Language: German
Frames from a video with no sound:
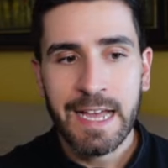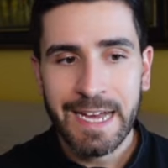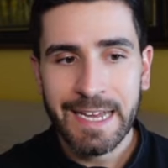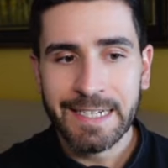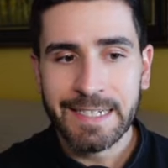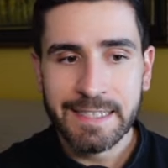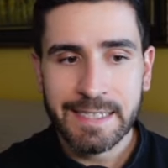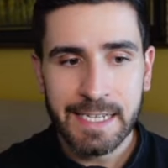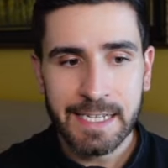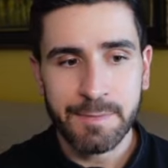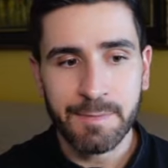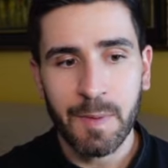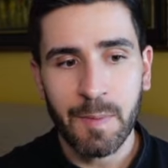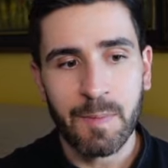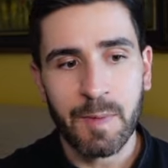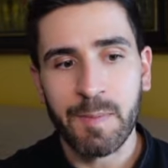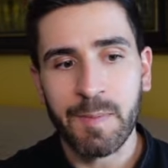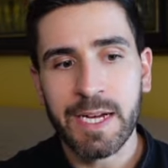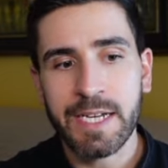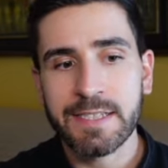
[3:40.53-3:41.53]
anders als beim
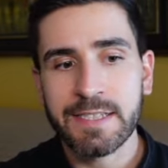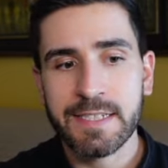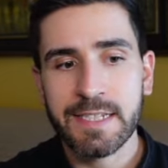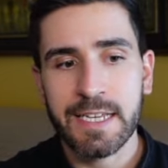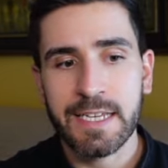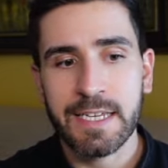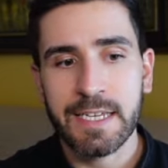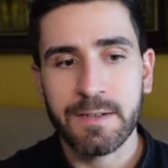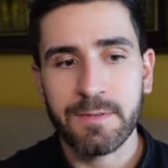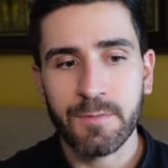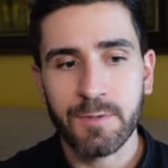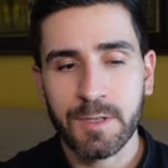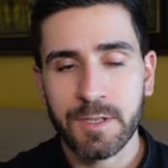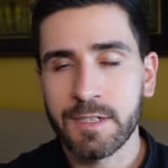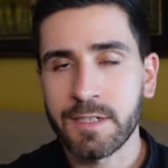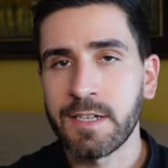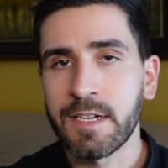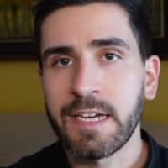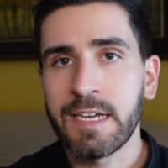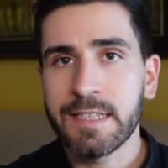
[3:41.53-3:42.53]
normalen Staking, wo
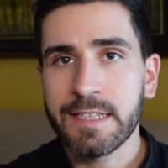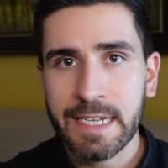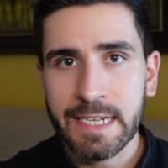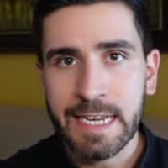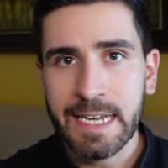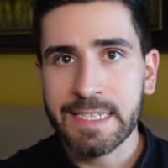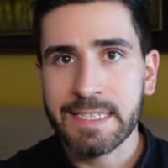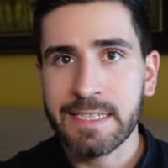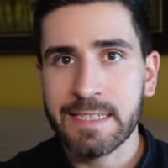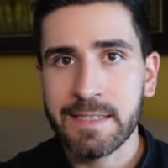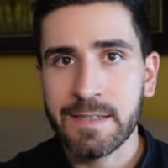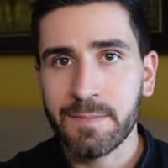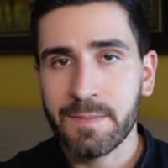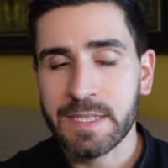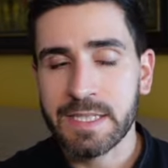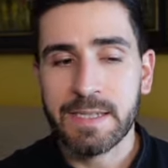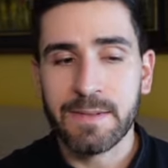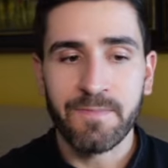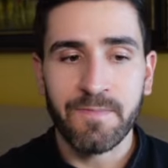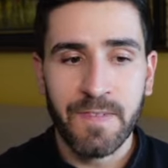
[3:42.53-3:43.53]
dann deine Assets im
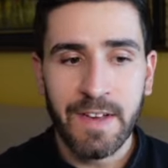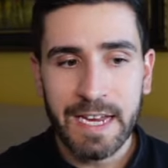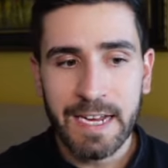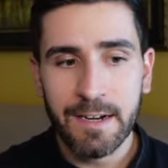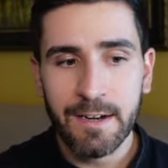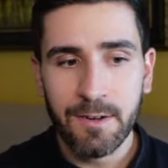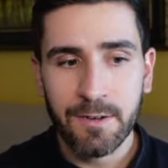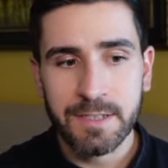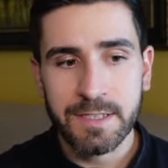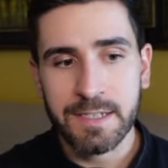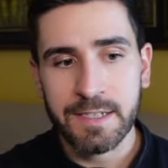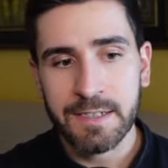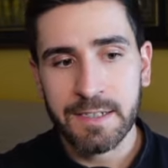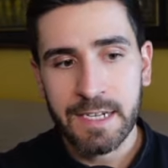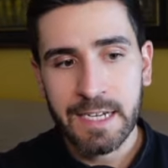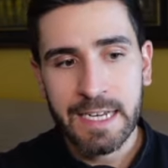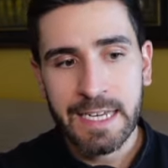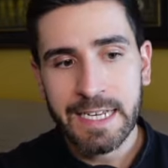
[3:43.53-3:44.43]
Prinzip weggelockt sind, können,